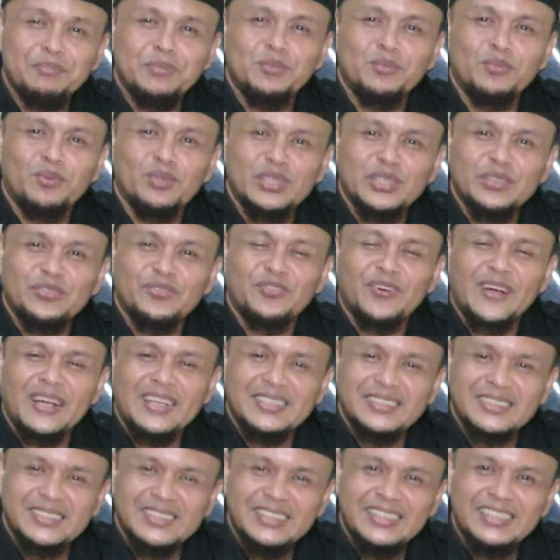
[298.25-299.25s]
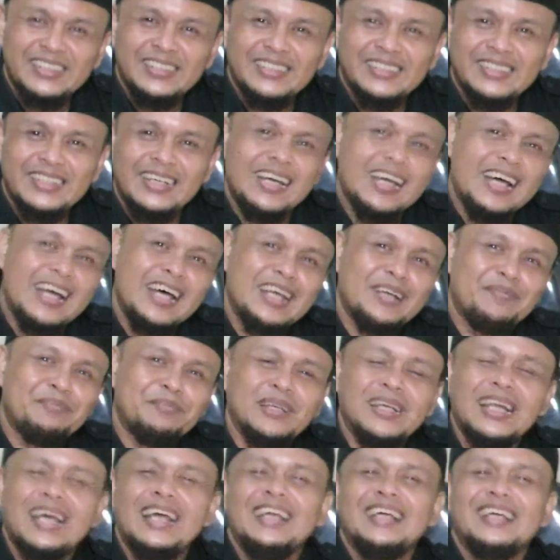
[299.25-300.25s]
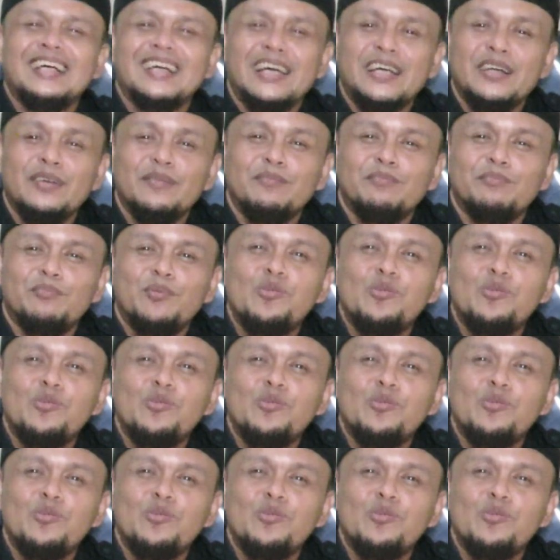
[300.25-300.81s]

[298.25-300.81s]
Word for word: memotivasi dan menaikkan